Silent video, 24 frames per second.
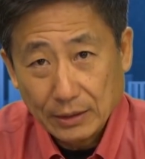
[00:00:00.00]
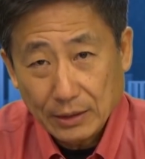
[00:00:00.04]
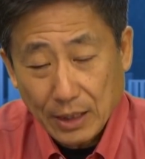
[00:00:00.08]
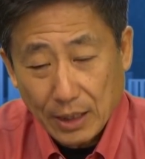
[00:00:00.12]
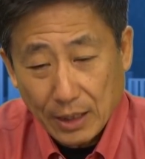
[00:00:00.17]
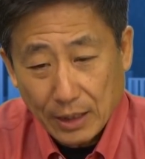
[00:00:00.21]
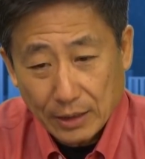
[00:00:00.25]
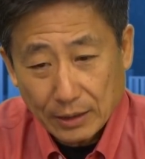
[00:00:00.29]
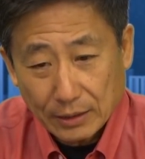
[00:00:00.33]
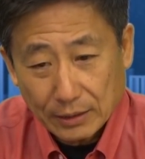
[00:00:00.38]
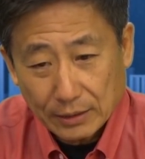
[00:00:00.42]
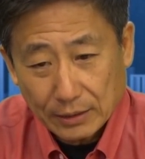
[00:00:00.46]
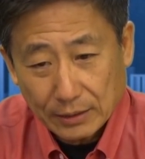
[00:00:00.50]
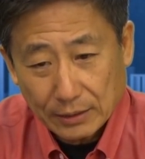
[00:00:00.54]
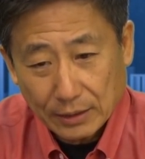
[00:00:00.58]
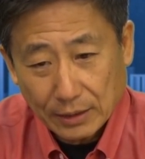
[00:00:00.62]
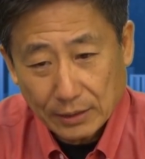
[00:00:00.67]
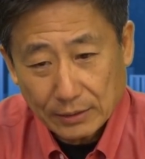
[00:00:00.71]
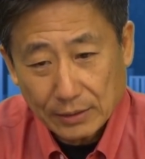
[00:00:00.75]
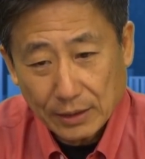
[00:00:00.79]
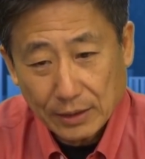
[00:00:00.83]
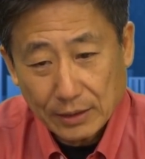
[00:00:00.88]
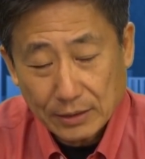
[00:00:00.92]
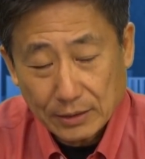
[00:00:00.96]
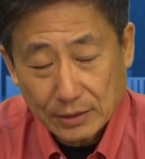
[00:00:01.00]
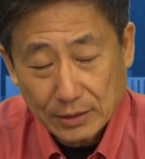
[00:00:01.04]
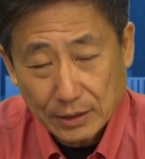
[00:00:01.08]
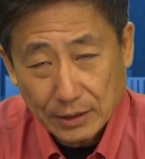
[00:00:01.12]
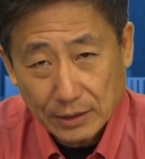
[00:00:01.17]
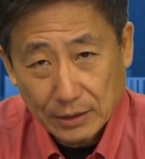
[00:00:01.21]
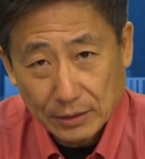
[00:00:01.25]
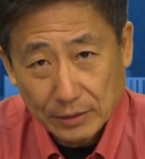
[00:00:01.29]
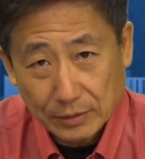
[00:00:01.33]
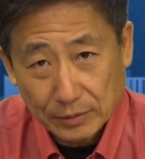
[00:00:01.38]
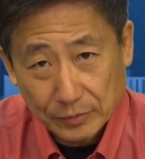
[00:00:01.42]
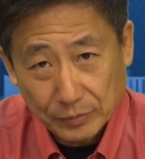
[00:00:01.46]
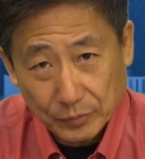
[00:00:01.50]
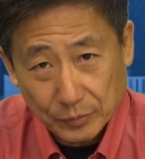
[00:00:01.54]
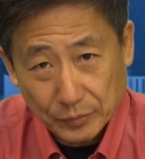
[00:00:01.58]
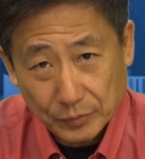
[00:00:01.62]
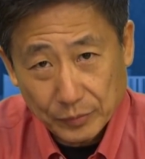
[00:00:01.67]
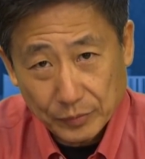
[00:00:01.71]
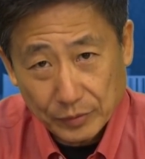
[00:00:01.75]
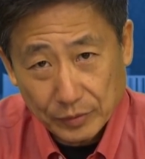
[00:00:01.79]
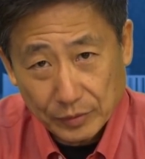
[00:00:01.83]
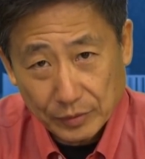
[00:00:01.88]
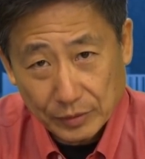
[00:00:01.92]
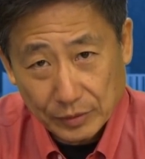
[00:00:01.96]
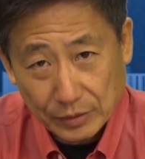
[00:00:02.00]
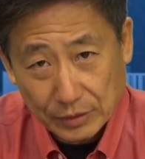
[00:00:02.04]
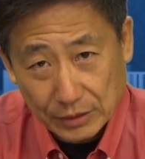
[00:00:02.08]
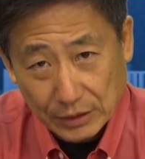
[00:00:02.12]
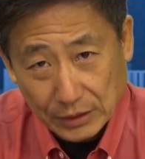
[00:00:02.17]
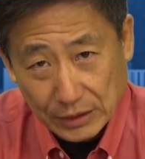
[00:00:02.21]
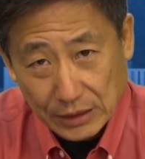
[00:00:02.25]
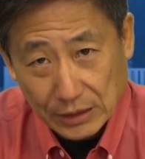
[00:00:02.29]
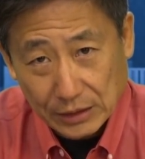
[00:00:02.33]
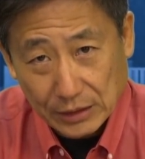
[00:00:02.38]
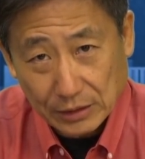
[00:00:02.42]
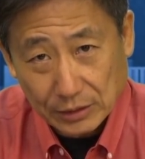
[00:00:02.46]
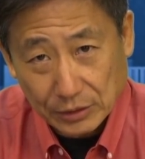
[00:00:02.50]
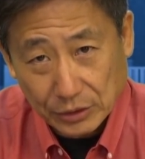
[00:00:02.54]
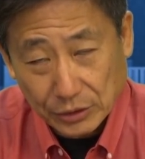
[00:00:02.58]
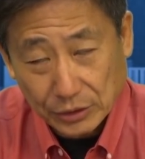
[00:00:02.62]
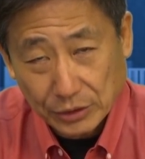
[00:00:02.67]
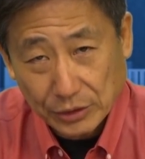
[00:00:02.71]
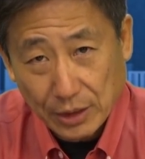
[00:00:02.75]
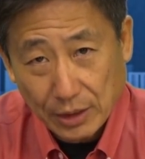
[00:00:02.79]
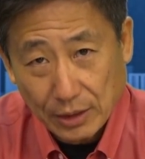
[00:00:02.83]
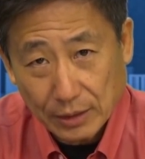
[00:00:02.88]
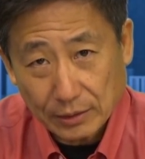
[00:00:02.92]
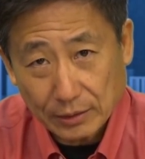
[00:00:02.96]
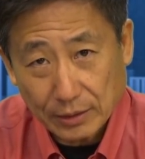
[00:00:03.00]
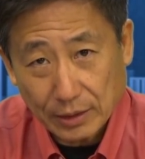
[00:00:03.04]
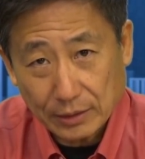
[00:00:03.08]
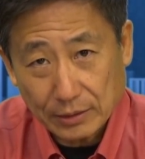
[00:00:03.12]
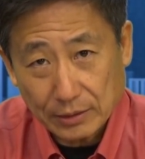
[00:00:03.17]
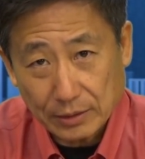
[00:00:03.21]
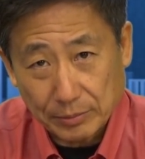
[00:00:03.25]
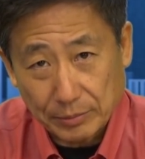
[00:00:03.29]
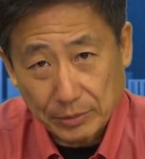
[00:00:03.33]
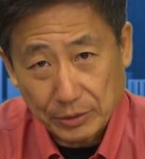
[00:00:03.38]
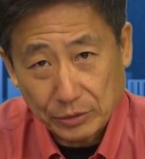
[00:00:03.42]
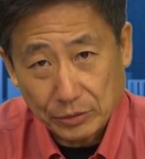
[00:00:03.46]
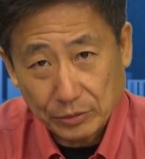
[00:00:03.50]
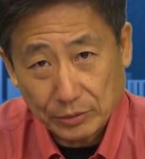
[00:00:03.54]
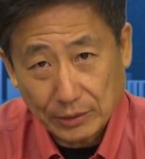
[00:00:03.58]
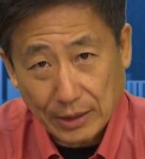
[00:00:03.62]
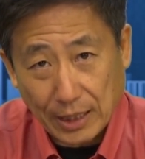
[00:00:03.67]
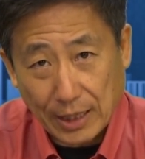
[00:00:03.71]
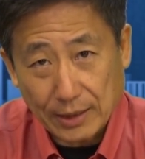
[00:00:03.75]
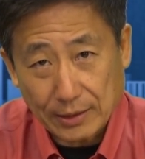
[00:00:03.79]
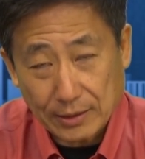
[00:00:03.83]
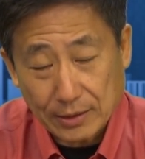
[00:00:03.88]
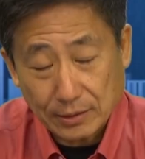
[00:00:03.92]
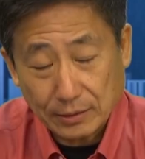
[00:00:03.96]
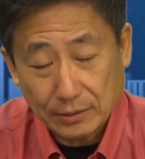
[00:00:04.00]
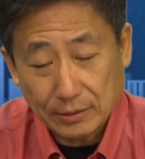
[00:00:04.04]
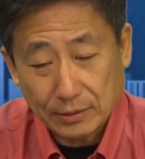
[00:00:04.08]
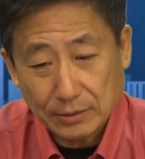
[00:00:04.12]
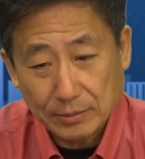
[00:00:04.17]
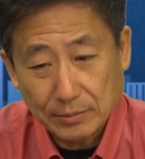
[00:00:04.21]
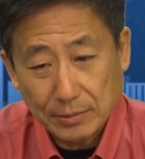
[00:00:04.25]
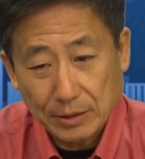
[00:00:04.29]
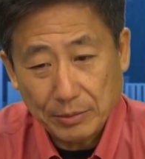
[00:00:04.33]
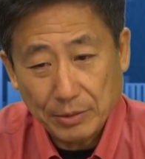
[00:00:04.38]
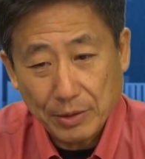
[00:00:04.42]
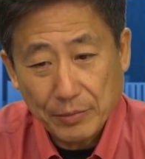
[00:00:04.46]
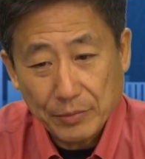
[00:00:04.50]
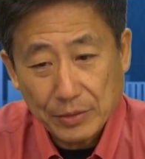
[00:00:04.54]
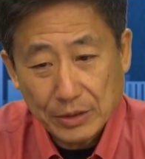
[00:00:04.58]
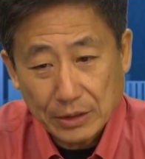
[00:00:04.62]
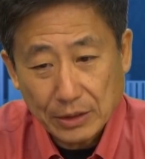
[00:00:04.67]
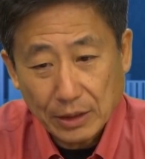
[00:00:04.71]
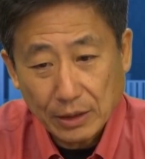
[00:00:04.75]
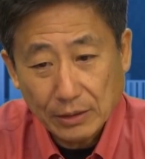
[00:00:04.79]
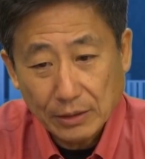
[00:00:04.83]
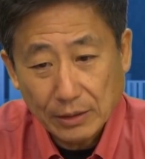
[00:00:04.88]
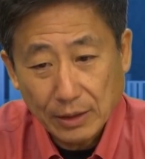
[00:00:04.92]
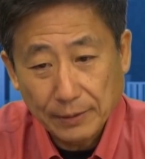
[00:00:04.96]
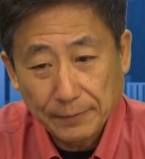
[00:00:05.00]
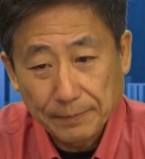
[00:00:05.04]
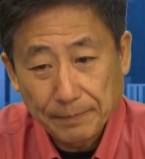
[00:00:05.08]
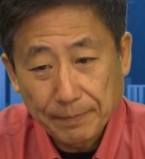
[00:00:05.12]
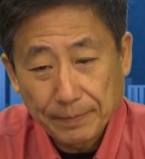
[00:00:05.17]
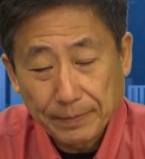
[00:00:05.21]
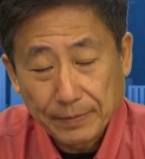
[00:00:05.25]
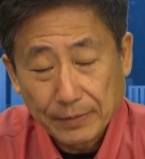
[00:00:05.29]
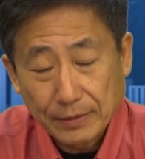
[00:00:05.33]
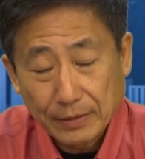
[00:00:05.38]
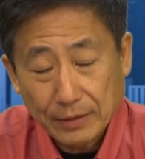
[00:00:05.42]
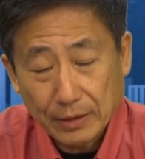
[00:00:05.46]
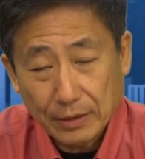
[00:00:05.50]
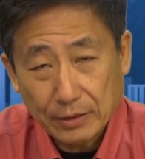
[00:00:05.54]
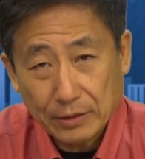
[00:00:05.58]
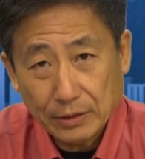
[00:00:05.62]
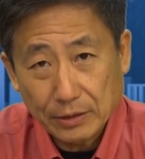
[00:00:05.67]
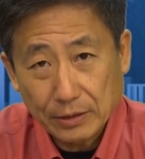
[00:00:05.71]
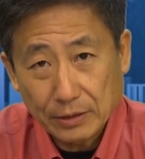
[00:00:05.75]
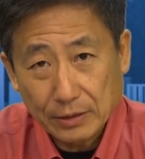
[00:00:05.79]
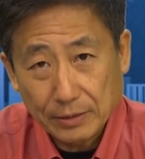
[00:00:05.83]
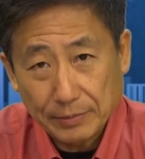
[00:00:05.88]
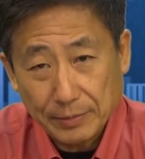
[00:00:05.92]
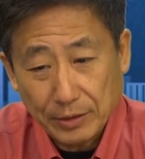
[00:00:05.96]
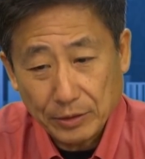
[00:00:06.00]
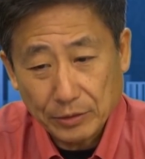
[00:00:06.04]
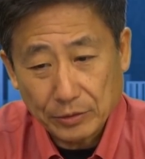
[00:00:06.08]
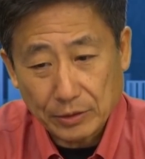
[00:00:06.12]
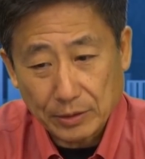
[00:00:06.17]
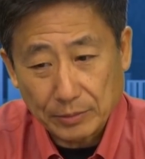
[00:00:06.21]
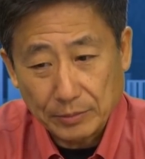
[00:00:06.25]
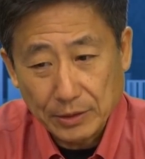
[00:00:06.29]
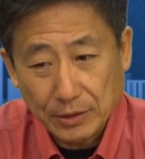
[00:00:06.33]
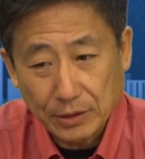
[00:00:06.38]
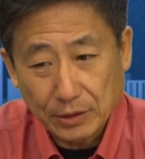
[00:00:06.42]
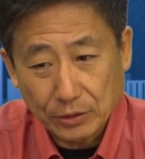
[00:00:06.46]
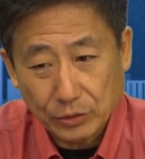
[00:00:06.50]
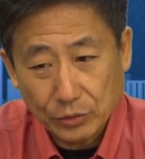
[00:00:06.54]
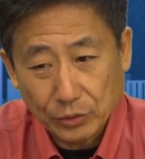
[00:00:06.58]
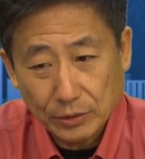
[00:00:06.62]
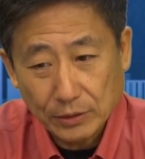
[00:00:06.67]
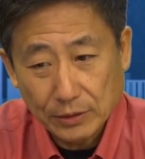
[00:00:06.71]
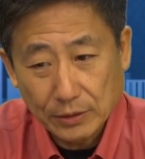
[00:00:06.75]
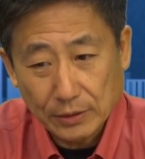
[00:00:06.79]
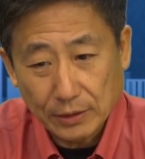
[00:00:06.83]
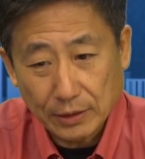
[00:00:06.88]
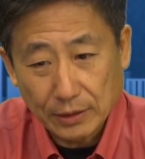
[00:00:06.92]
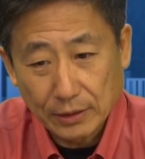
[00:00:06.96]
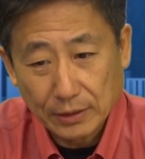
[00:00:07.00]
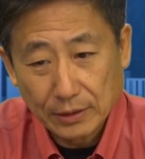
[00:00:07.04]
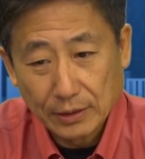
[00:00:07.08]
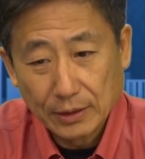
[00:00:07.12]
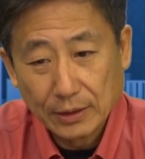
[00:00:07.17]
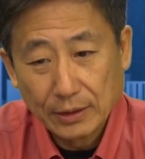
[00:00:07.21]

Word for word: 那他在这个意思之上，他怎么就打造了这么一篇文章呢？那这个里面有什么可说的呢？